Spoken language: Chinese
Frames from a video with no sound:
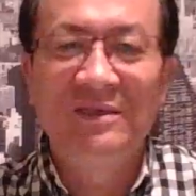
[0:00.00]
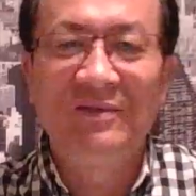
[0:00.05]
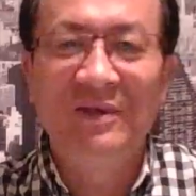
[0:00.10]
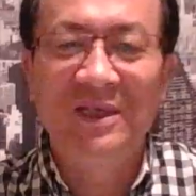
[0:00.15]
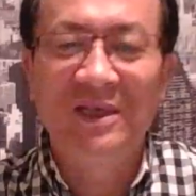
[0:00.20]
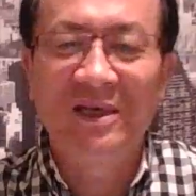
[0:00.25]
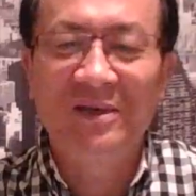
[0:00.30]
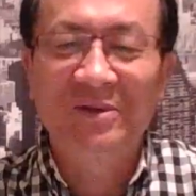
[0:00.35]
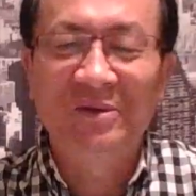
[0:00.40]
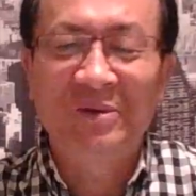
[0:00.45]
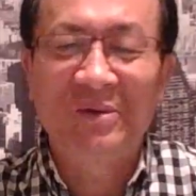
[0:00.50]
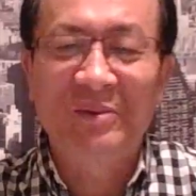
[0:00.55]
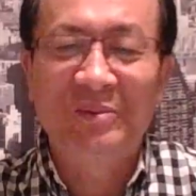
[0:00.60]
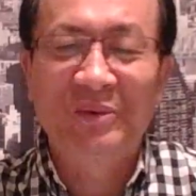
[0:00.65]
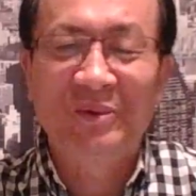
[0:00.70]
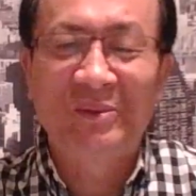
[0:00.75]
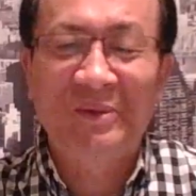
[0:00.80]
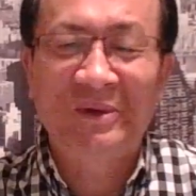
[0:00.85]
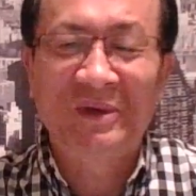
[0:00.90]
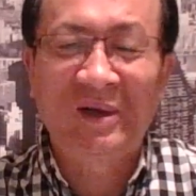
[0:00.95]
委的有关
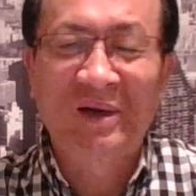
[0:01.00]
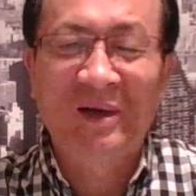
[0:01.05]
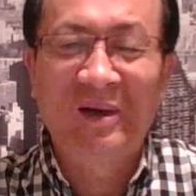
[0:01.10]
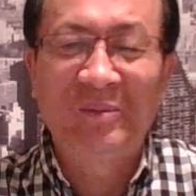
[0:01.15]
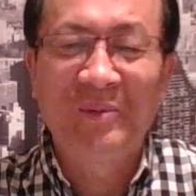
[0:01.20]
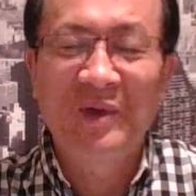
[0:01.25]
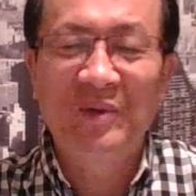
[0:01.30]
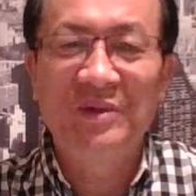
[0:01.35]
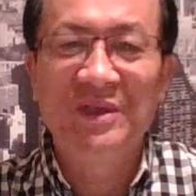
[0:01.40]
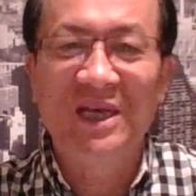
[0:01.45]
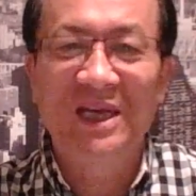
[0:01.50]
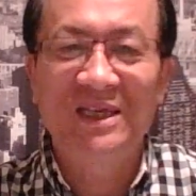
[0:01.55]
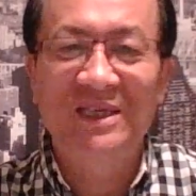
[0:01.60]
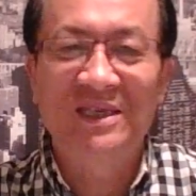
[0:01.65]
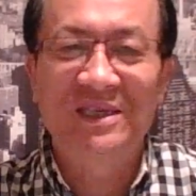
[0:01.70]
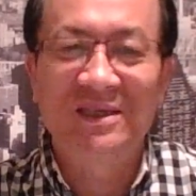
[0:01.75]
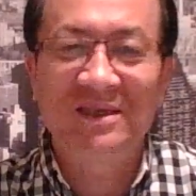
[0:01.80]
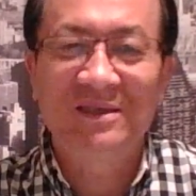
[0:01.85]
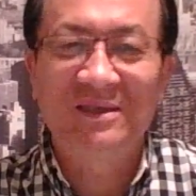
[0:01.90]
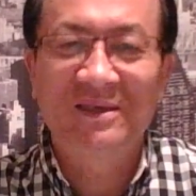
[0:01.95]
部门啊，没有掩
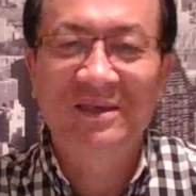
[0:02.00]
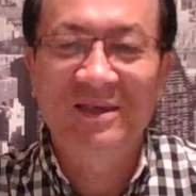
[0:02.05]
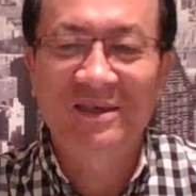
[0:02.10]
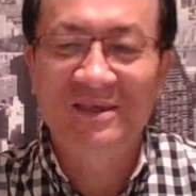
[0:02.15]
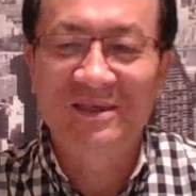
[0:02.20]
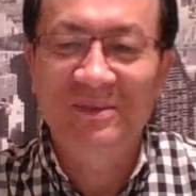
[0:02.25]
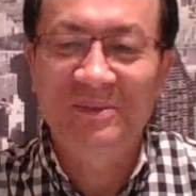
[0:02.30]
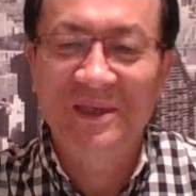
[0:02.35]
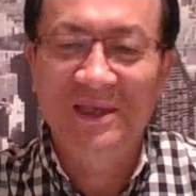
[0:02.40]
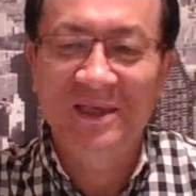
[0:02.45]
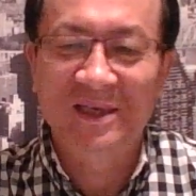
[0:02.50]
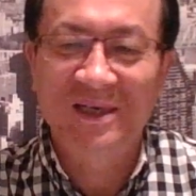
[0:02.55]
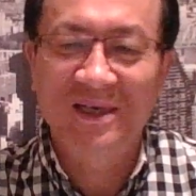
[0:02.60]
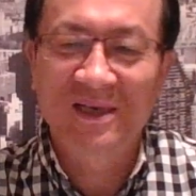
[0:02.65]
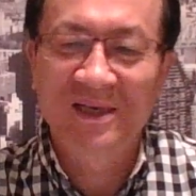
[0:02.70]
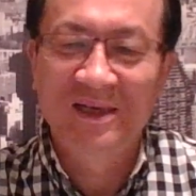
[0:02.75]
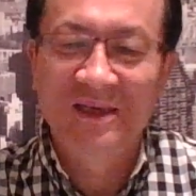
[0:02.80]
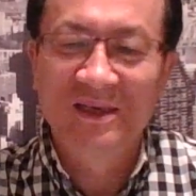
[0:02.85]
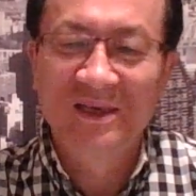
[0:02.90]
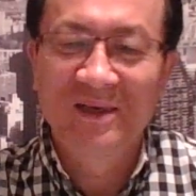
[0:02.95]
饰，而是把他
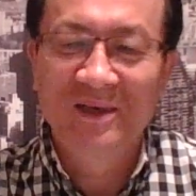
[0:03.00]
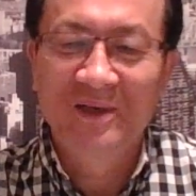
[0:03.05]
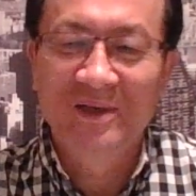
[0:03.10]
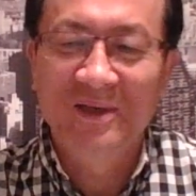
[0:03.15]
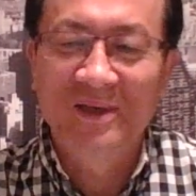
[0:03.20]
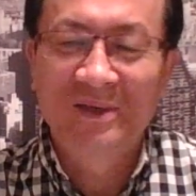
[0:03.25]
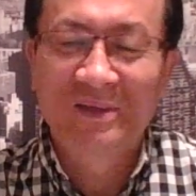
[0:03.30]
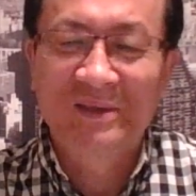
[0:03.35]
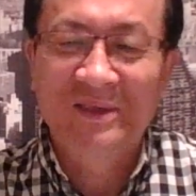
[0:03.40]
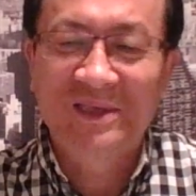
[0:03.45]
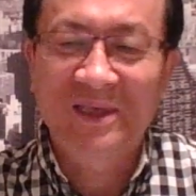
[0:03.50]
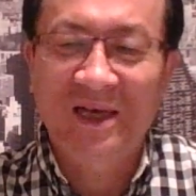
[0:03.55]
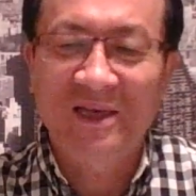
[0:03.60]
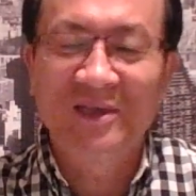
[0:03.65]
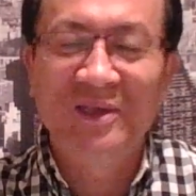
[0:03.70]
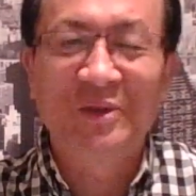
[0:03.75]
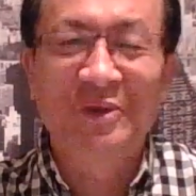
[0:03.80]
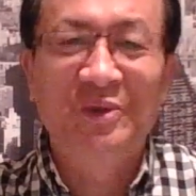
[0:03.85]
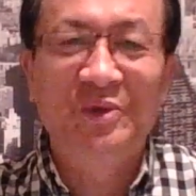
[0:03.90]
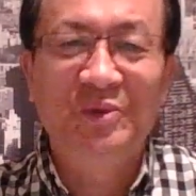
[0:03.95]
下
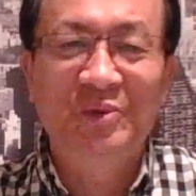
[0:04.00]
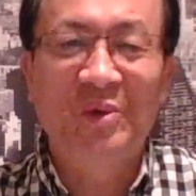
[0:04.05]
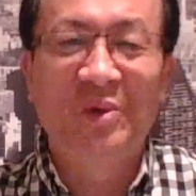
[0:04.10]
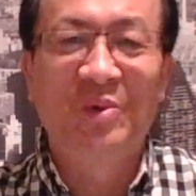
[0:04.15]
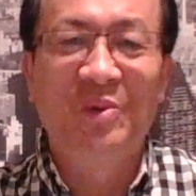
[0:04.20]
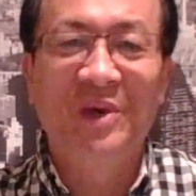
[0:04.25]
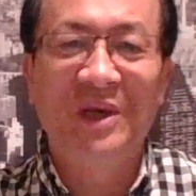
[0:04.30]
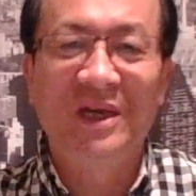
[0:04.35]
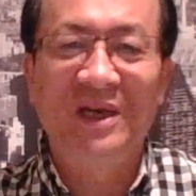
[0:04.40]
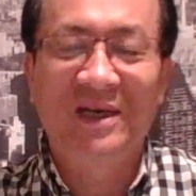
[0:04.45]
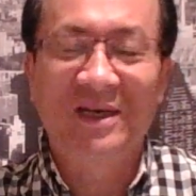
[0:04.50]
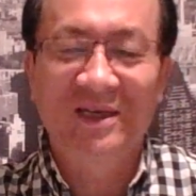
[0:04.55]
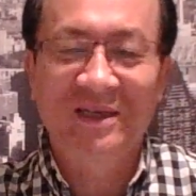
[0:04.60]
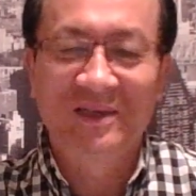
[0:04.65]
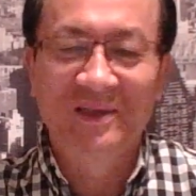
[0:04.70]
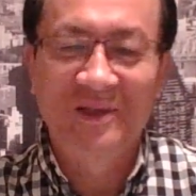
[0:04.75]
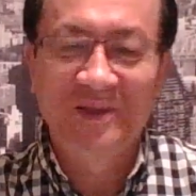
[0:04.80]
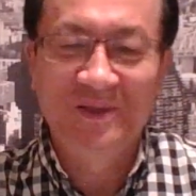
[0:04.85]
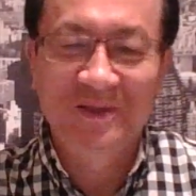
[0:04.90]
令双规啊。